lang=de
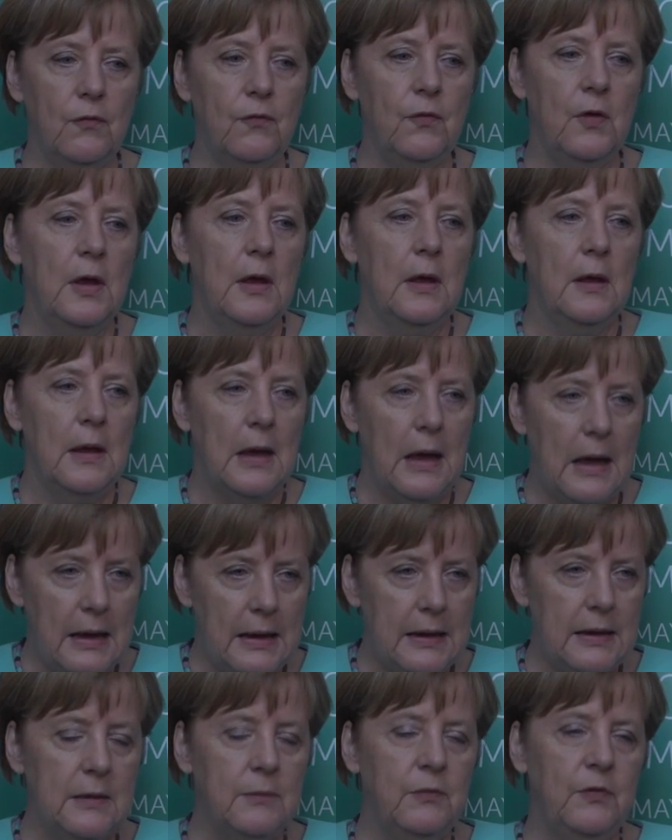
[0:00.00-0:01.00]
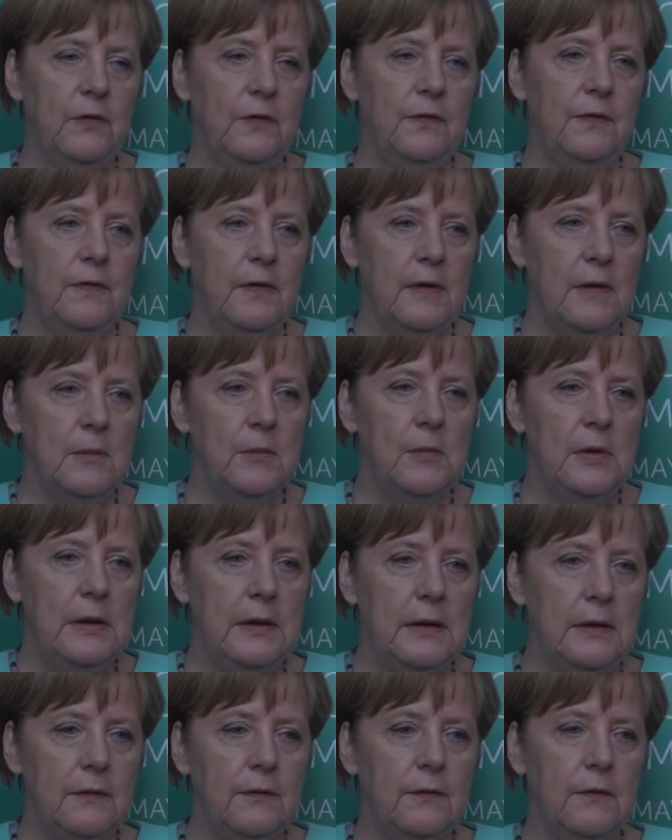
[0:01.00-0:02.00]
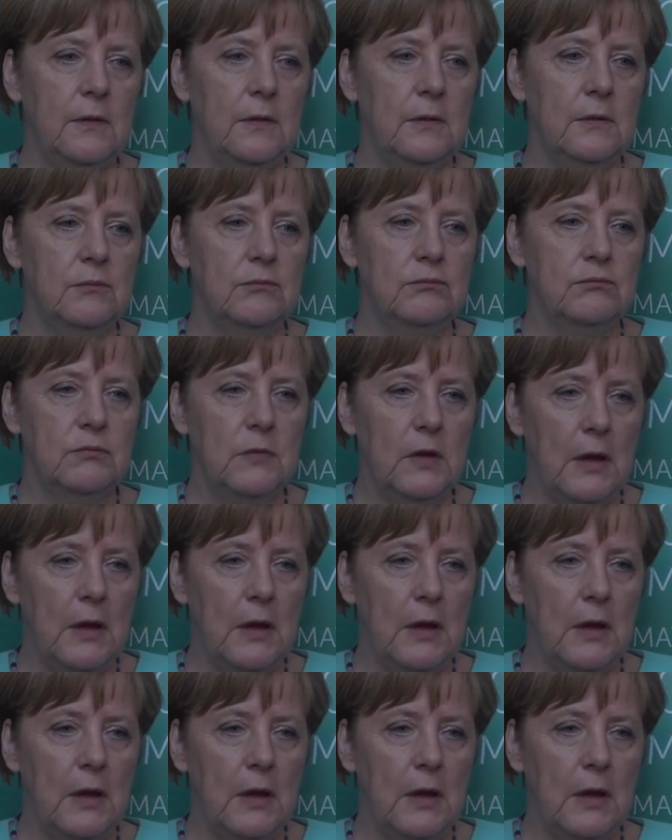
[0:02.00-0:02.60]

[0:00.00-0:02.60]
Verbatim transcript: auf einem System liegt, ähm,